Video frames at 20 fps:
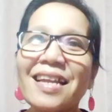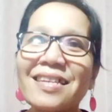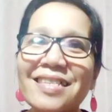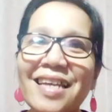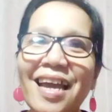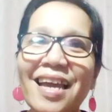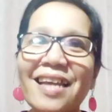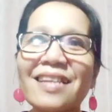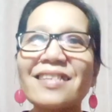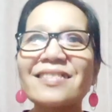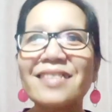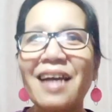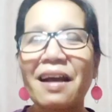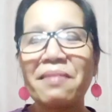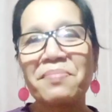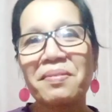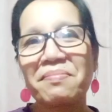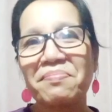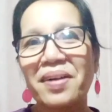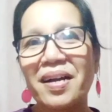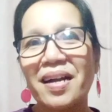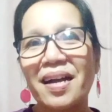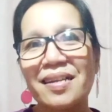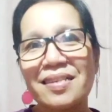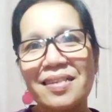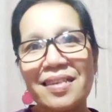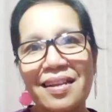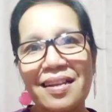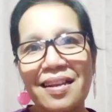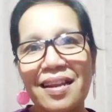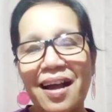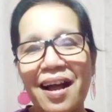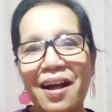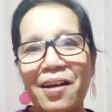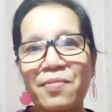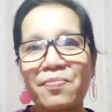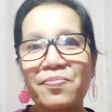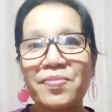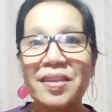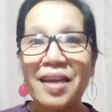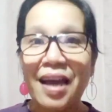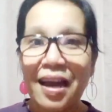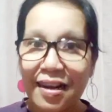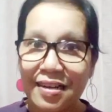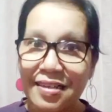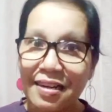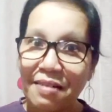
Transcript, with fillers: Dahil sabi pa nga nila, ang